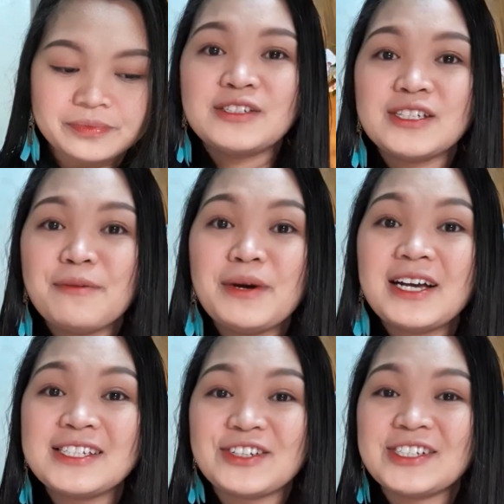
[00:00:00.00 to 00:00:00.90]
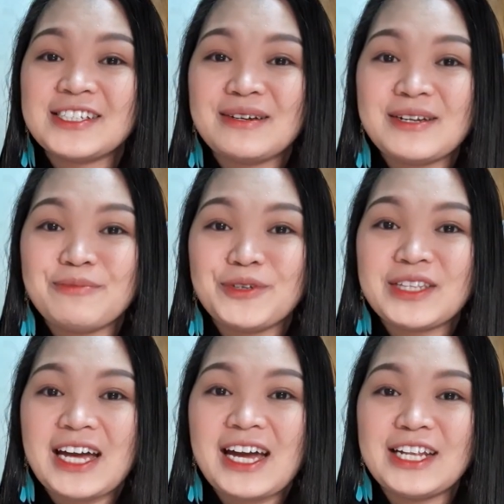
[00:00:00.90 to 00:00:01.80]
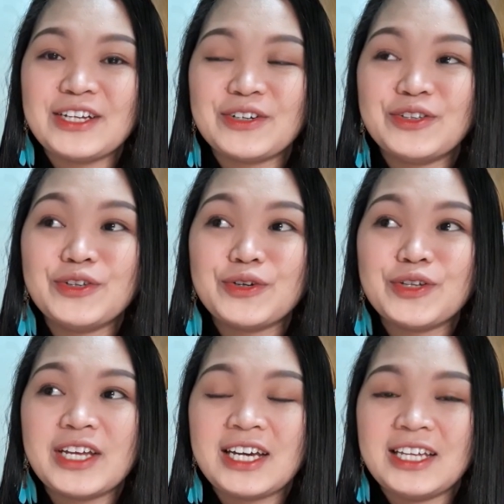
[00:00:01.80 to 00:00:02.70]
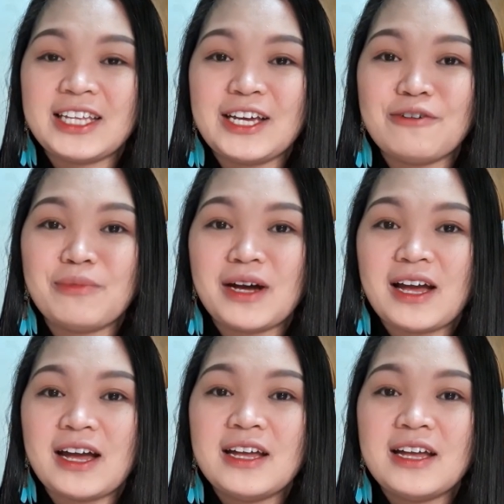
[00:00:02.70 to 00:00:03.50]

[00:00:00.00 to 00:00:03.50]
So, sa mga stores na napuntahan ko, dun ko nakita yung mga